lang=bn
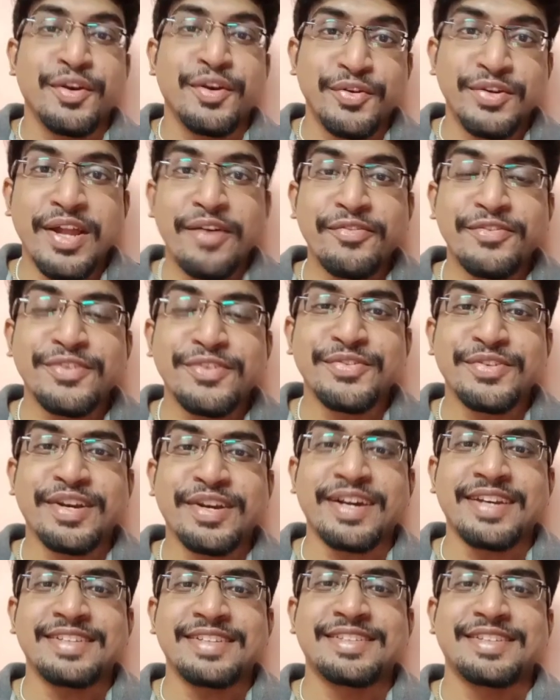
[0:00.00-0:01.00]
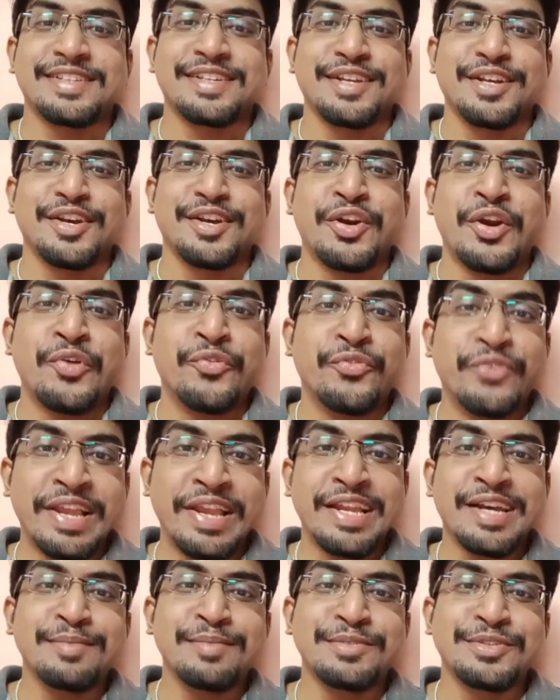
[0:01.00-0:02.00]
গুড আফটারনুন গাইস
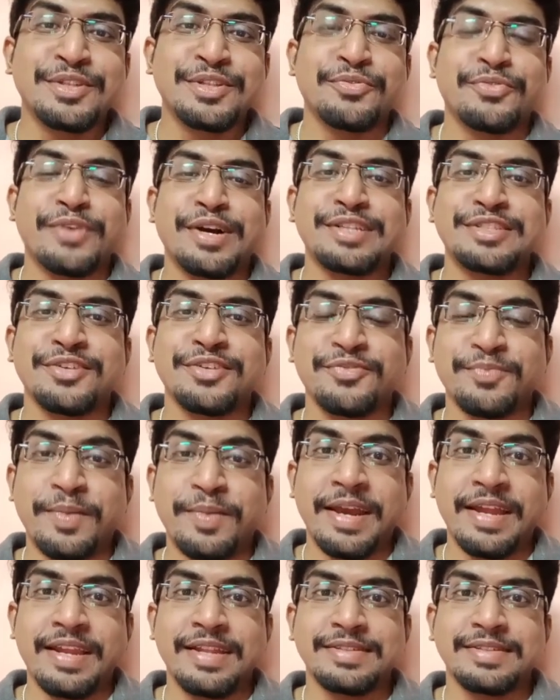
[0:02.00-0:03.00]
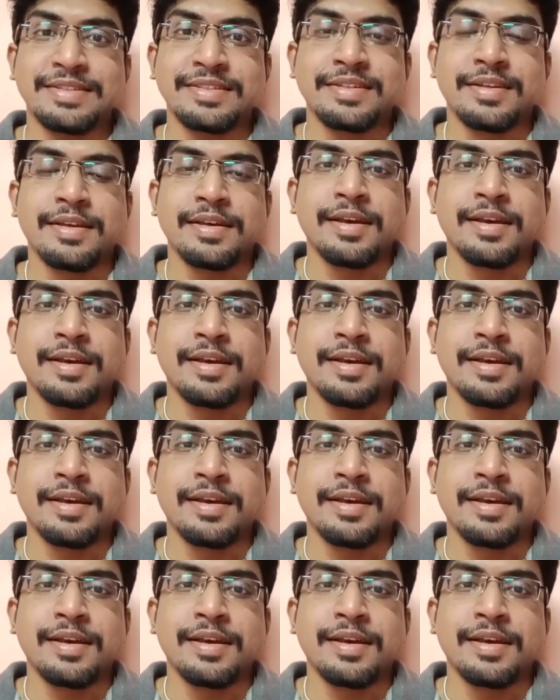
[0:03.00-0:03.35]
ওয়েলকাম টু দ্য ওয়ার্ল্ড অফ বায়োলজি